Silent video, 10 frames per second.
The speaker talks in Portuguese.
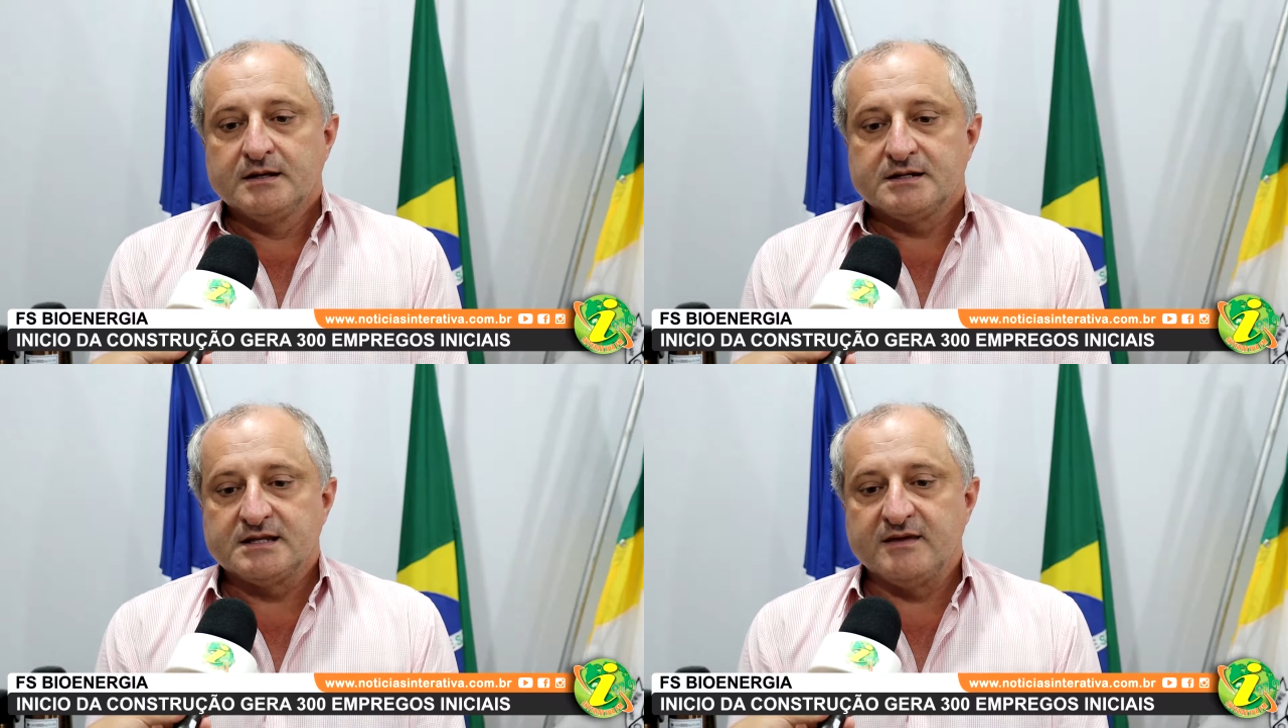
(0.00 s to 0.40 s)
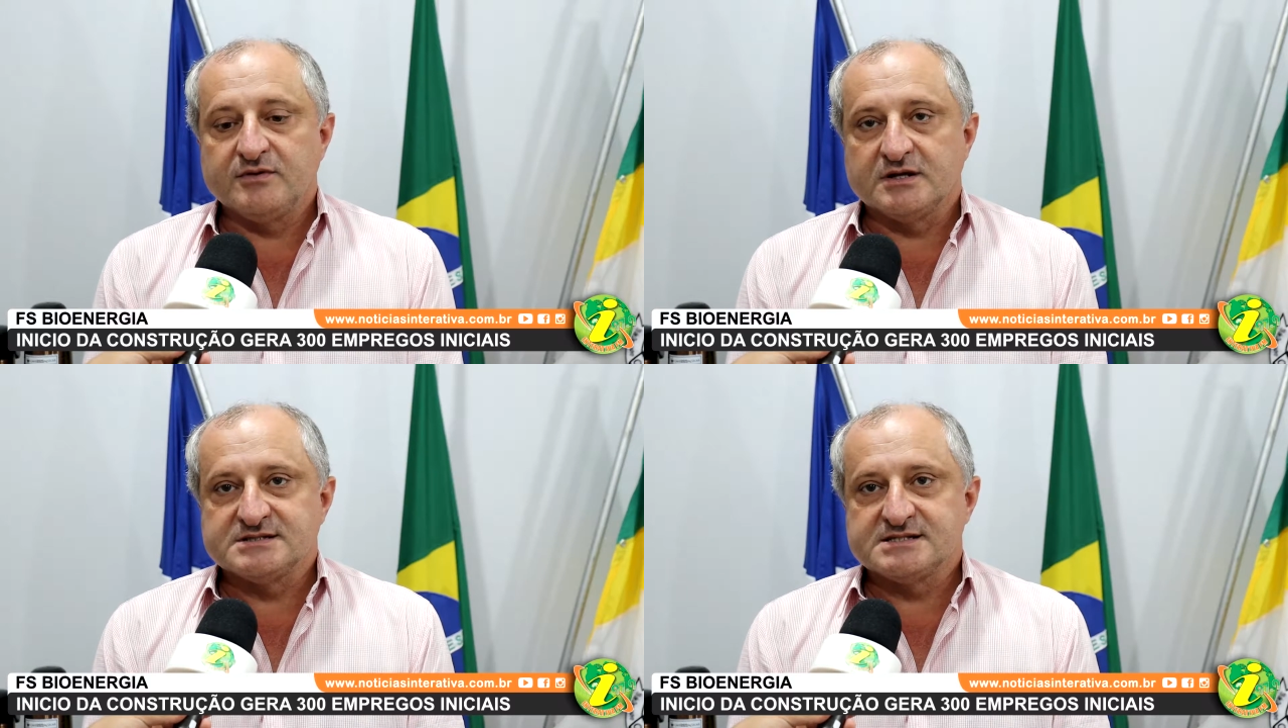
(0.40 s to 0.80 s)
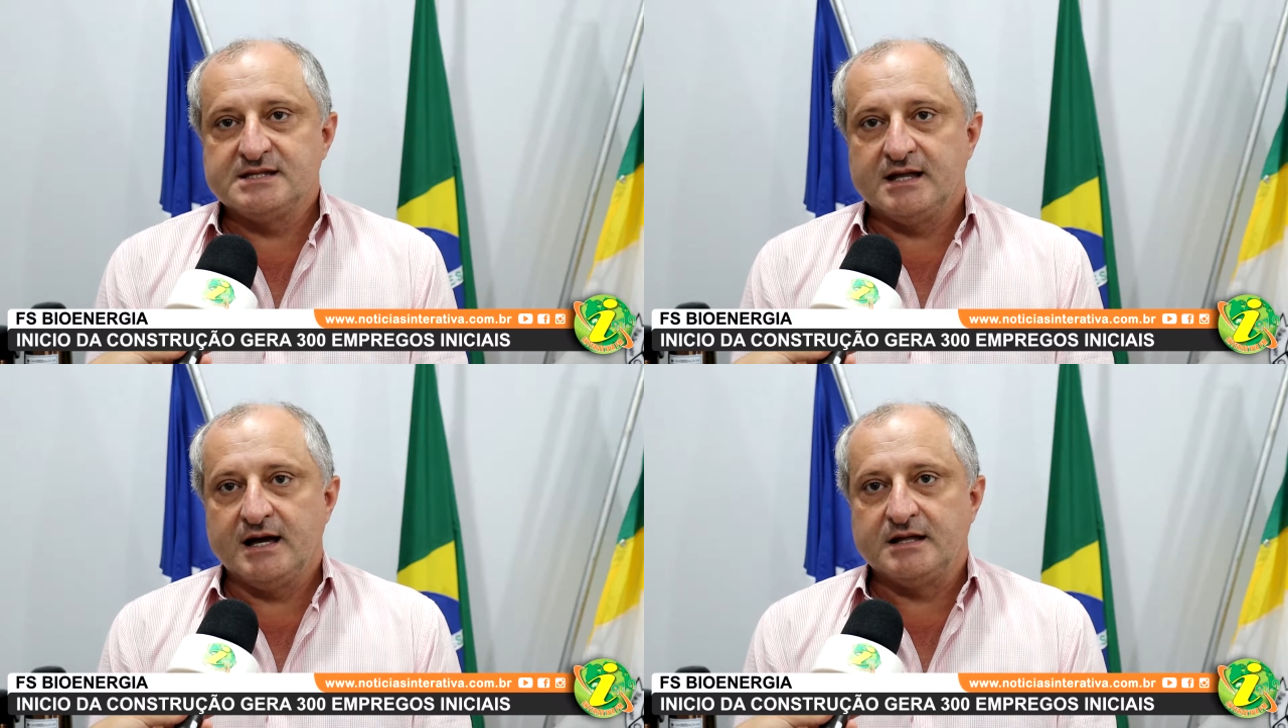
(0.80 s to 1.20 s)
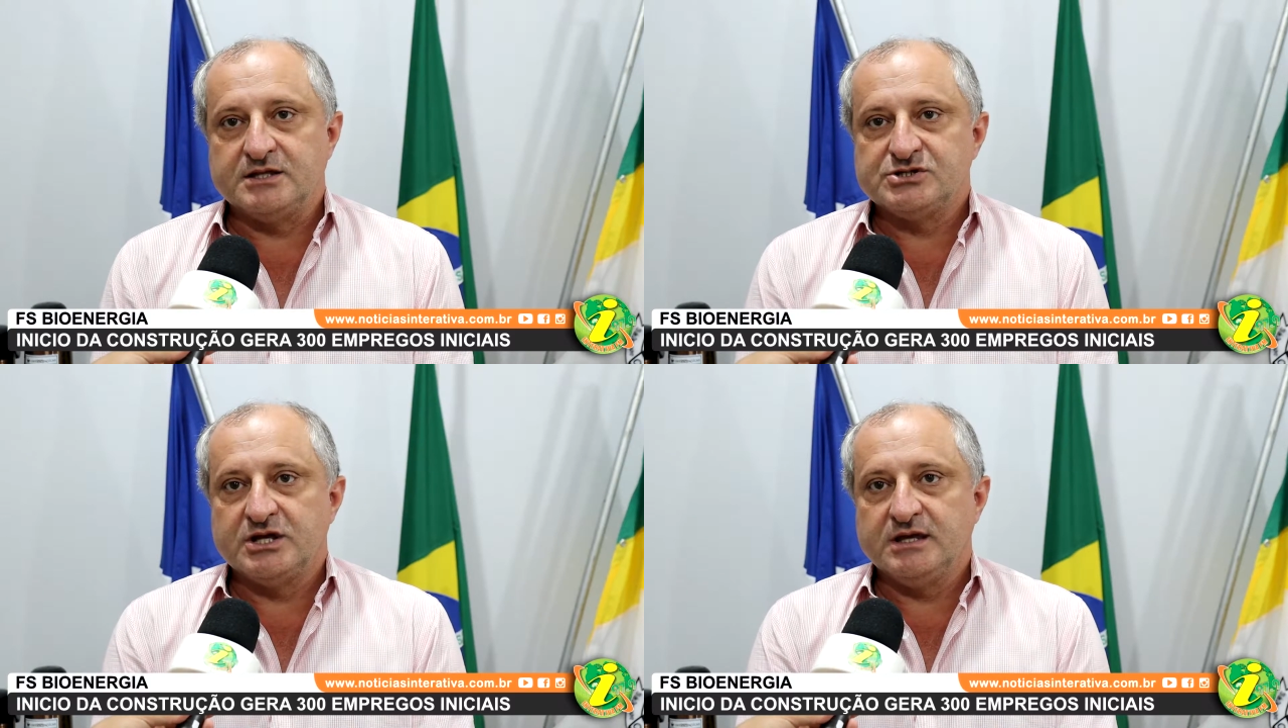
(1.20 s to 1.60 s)
Já teve nossa
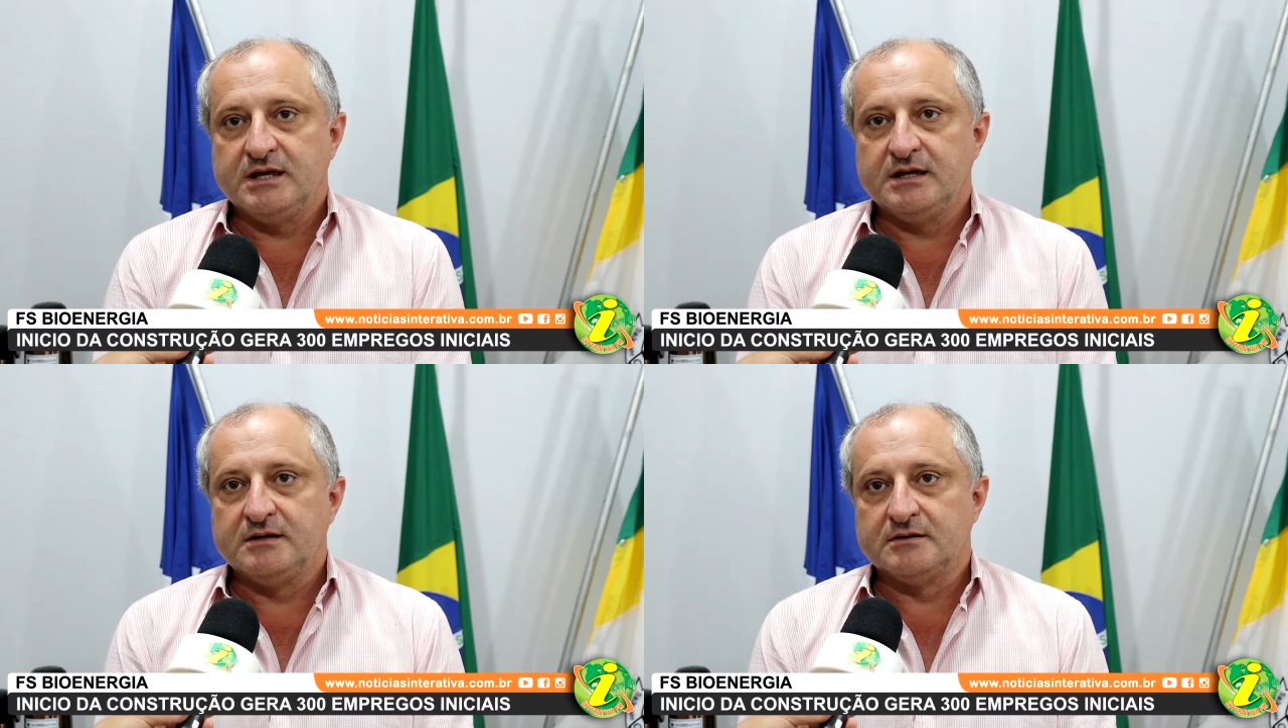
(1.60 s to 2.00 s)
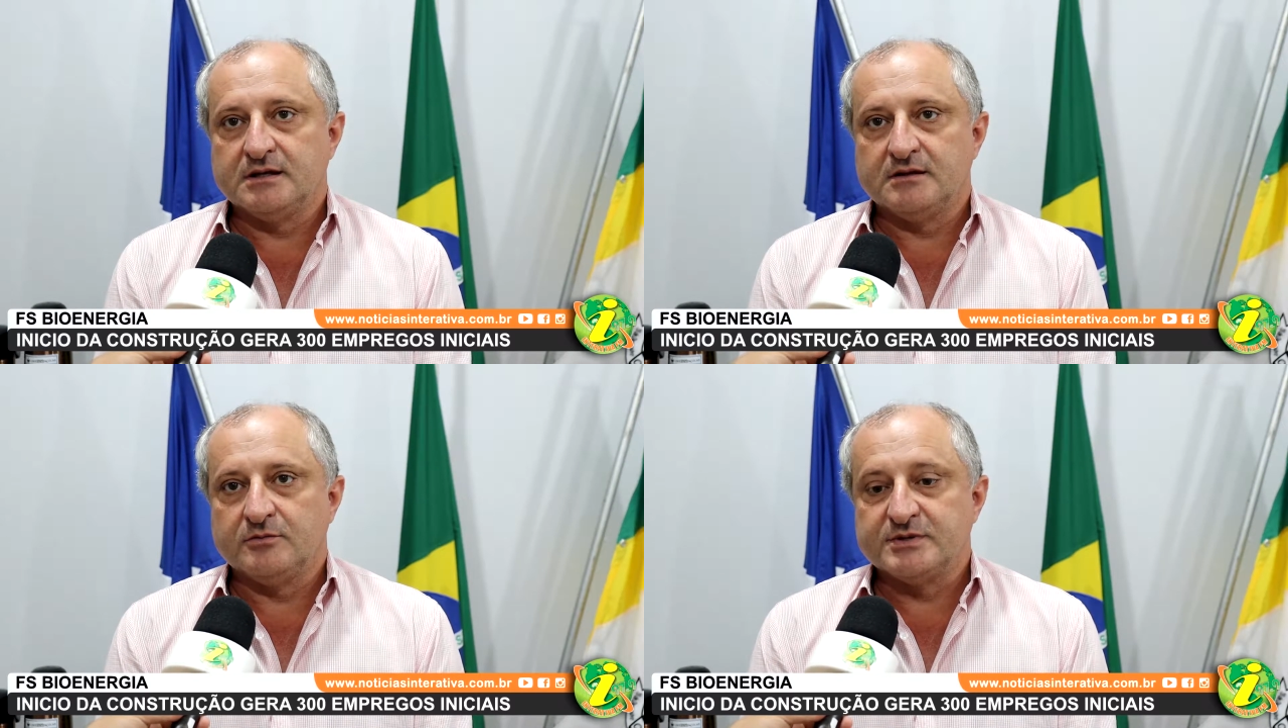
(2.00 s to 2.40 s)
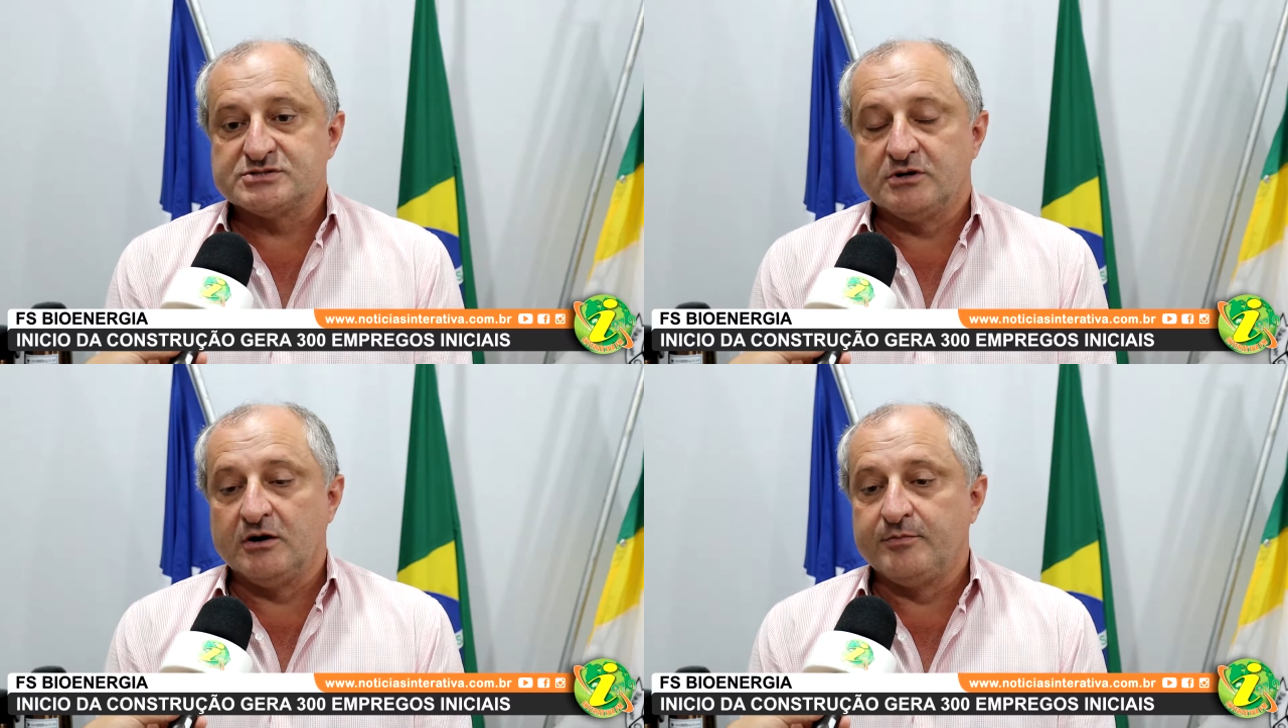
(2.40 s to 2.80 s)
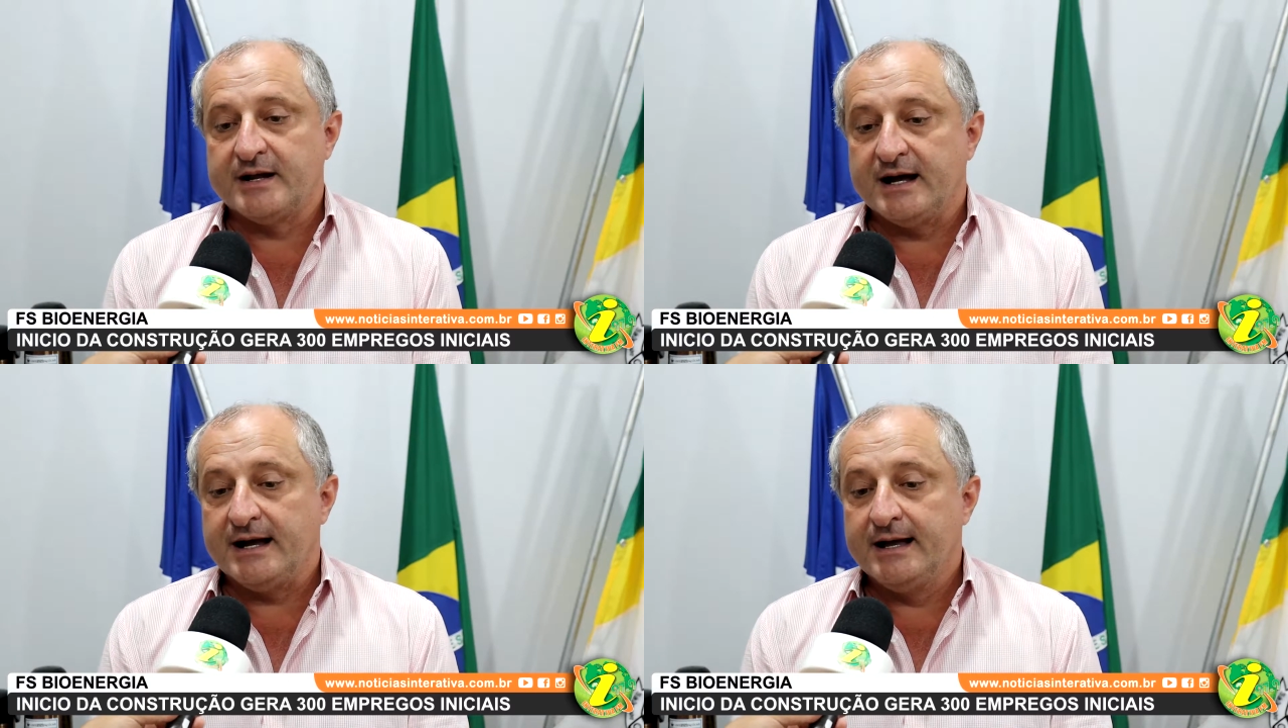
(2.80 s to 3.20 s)
cidade, engenheiro, né, o pessoal
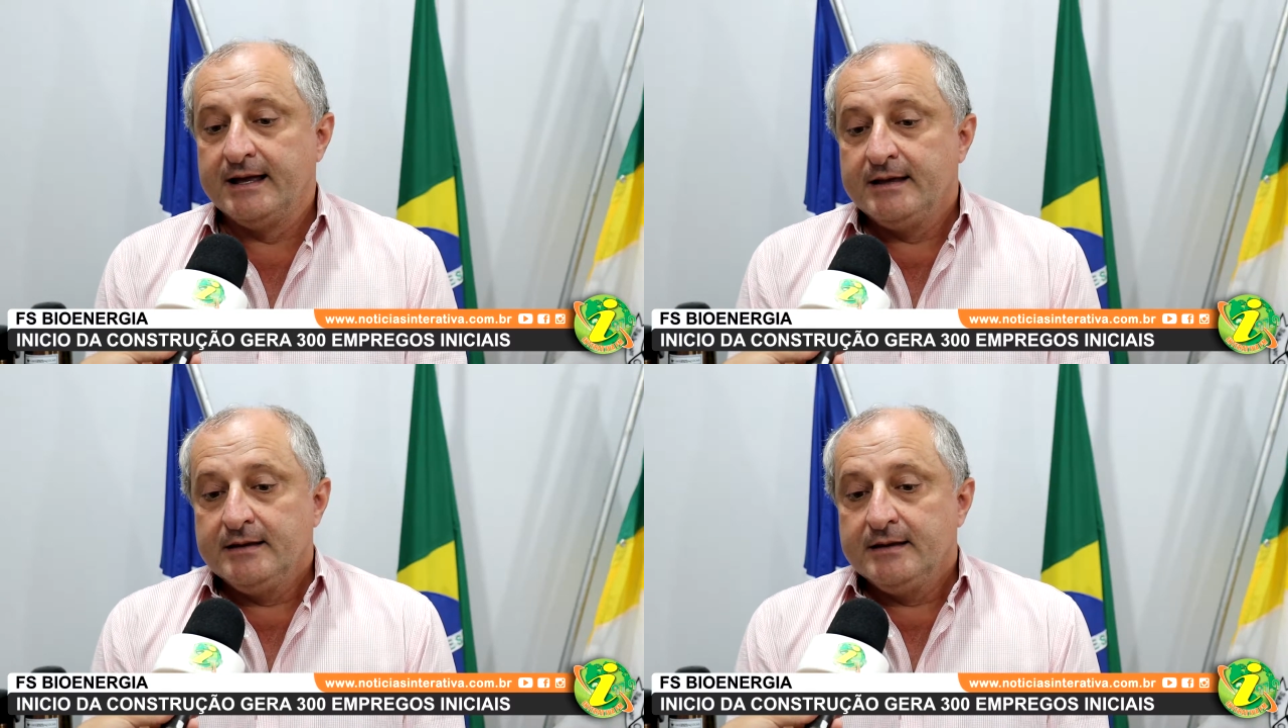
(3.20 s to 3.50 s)
para